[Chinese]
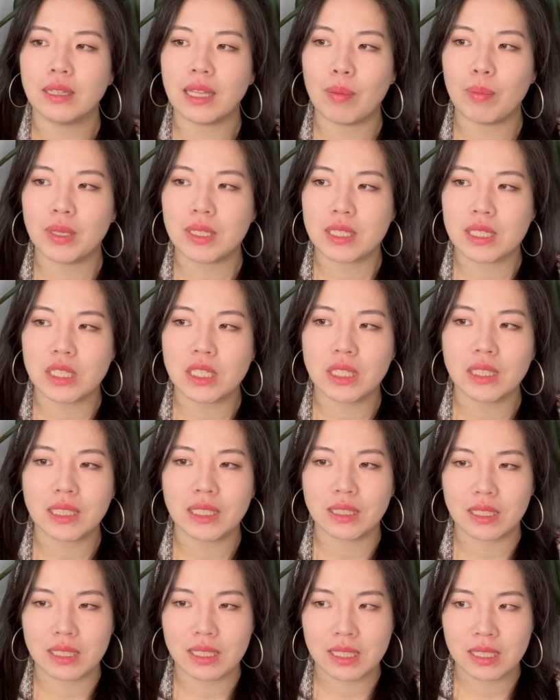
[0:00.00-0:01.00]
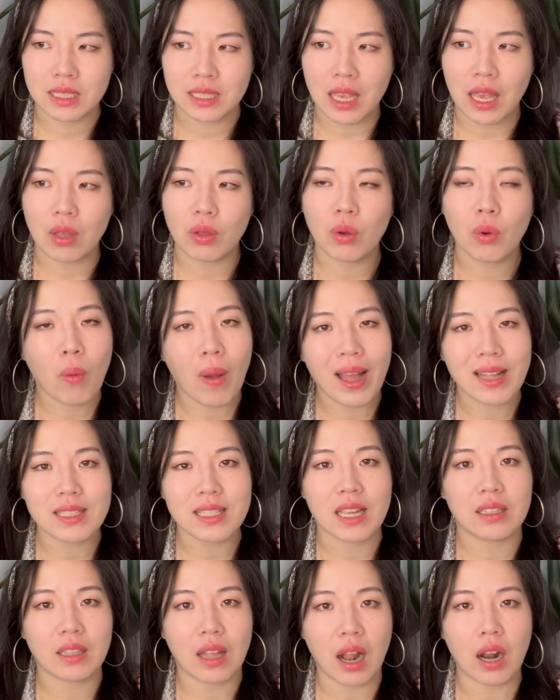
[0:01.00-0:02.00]
那么其实你的钱花
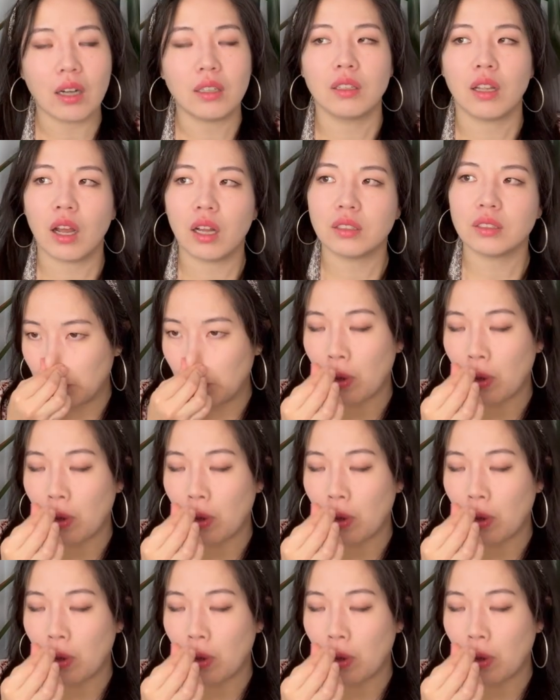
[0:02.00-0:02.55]
在哪儿呢？